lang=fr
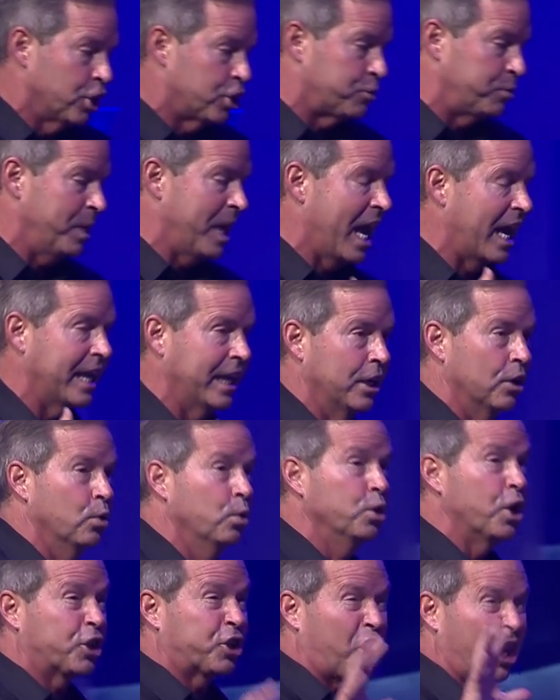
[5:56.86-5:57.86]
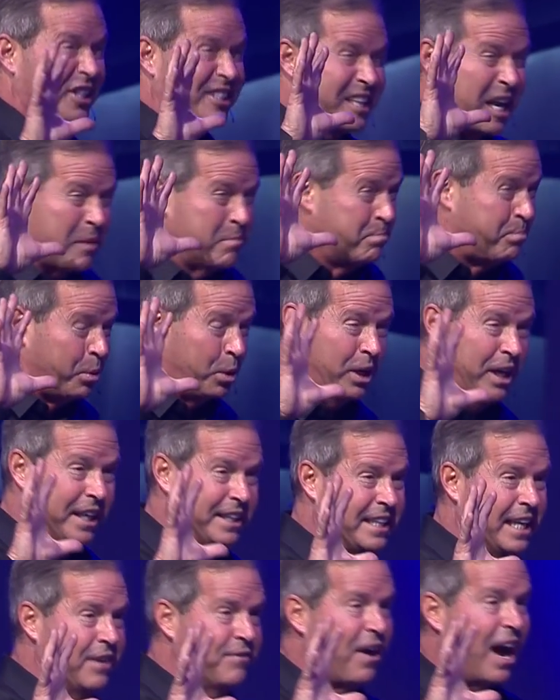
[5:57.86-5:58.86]
de juillet et août, notre thème pour
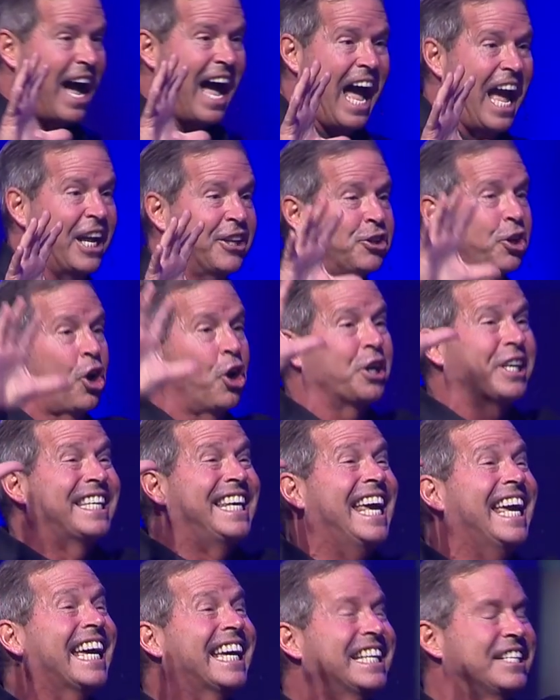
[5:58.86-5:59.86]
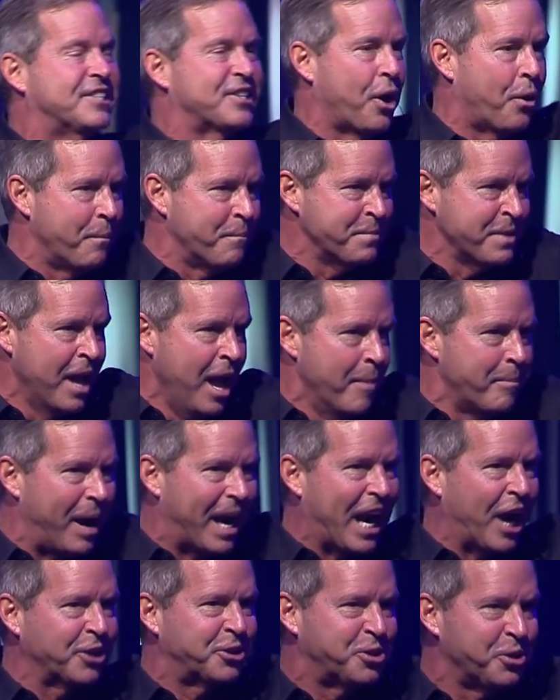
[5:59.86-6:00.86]
l'été va être guérison.
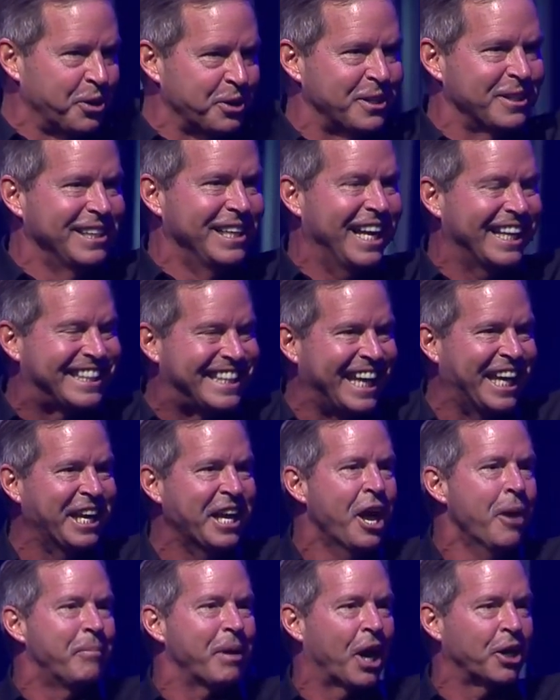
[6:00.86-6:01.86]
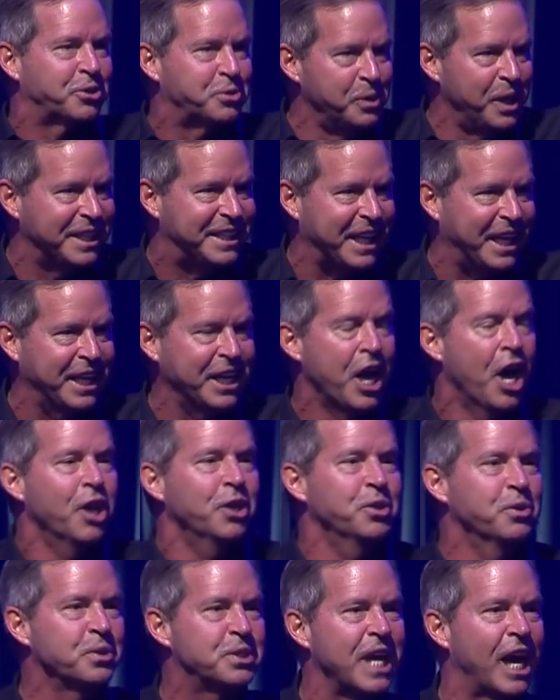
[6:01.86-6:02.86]
Pendant tout l'été, pendant tout l'été,
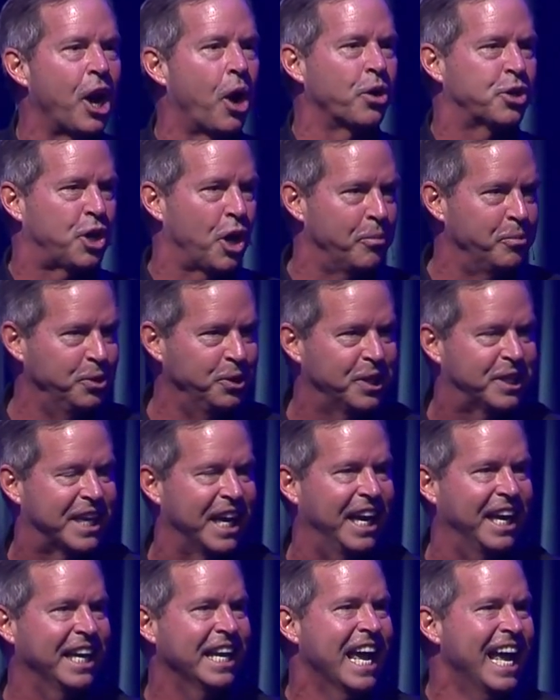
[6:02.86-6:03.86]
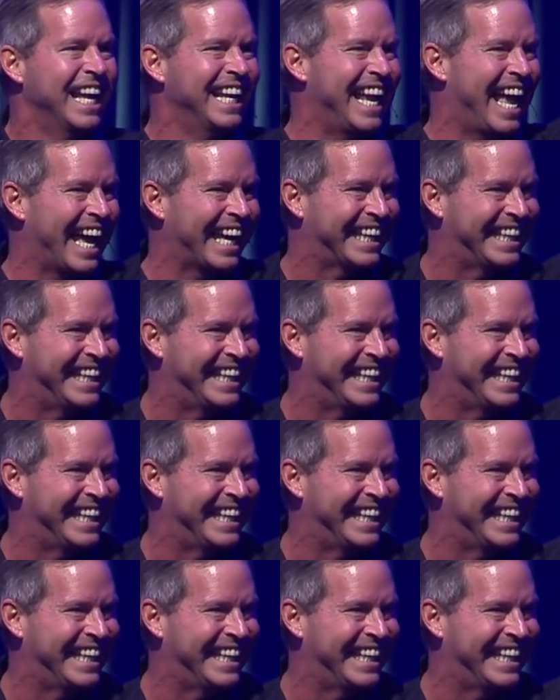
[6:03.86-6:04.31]
nous allons communiquer la